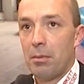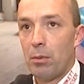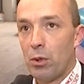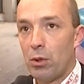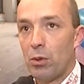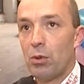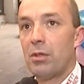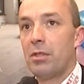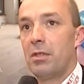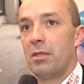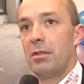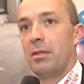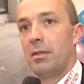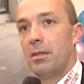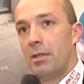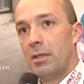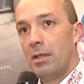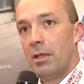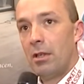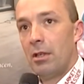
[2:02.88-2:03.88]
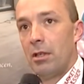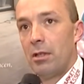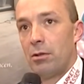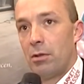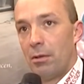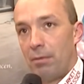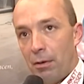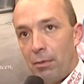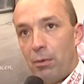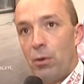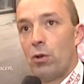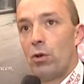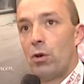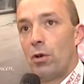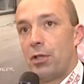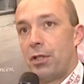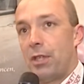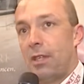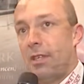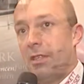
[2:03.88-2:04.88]
Produkt zur Verfügung
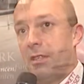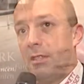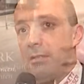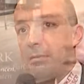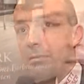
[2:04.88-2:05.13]
steht.